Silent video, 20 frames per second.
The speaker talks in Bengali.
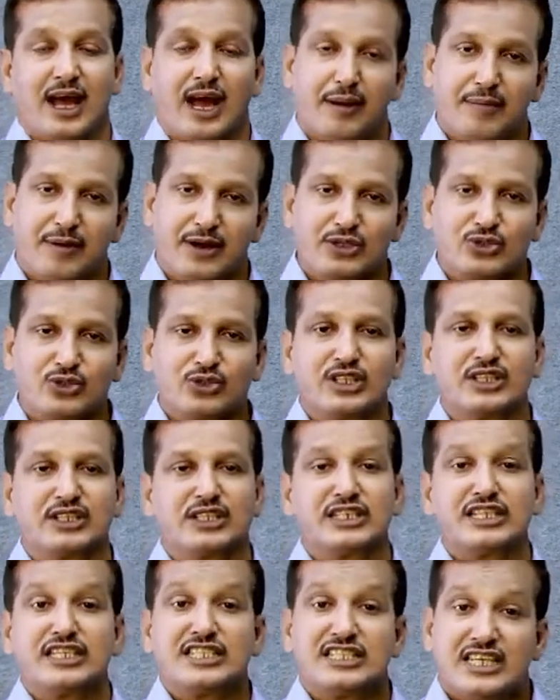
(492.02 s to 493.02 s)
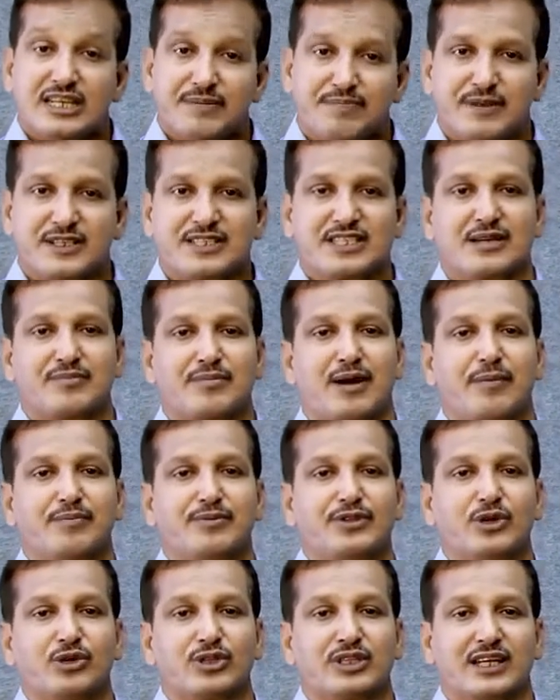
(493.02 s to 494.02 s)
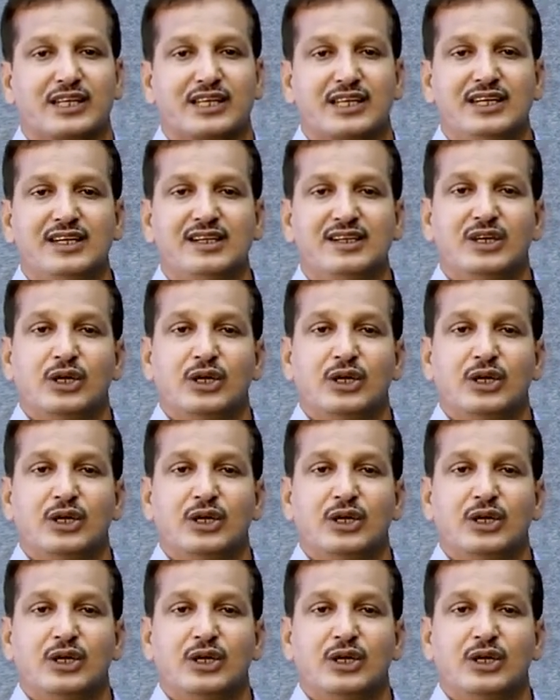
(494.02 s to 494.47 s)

আবার যদি নিচের পৃষ্ঠের মাপ দেওয়া থাকে